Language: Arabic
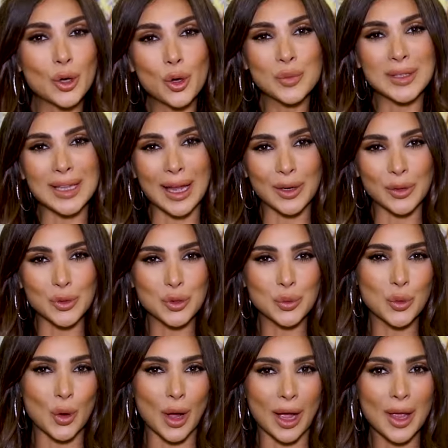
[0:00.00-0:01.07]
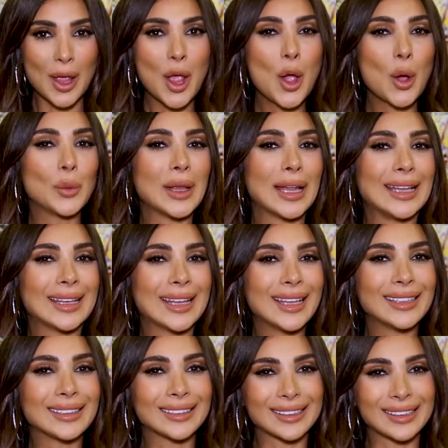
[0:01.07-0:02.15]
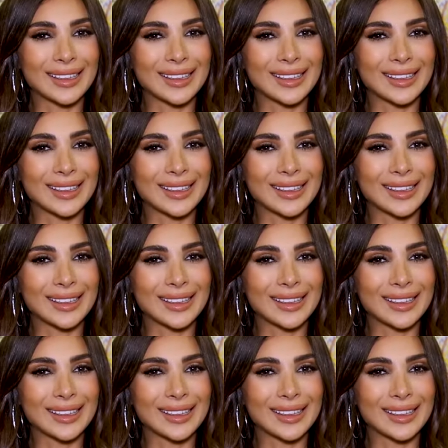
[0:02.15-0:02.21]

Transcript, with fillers: جلوبز لهالاسبوع ويلي كانت